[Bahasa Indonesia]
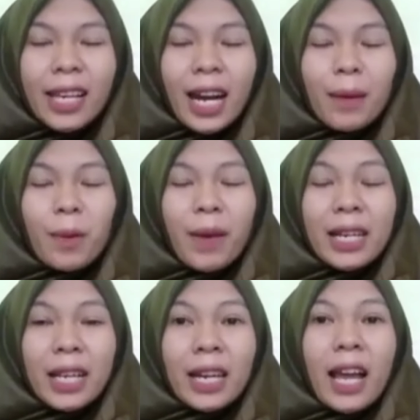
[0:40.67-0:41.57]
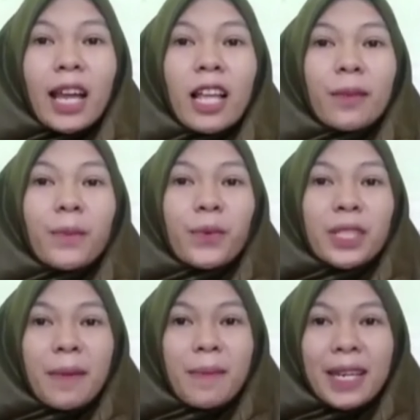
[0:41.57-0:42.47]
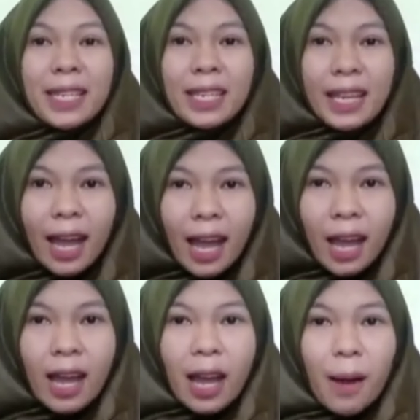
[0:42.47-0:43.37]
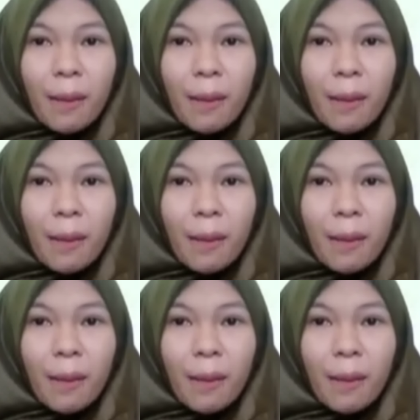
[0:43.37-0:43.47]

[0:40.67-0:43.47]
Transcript: cara memainkan alat musik penika,